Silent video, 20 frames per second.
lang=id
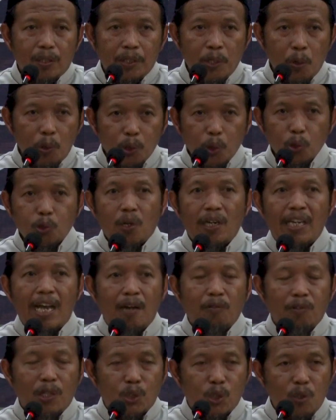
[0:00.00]
diutus oleh
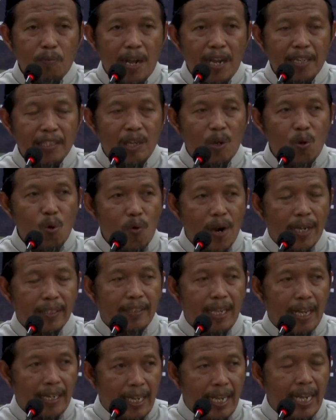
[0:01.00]
Allah Subhanahu wa
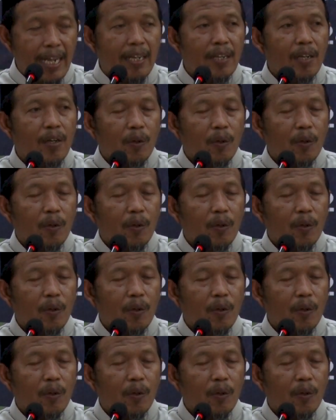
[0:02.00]
taala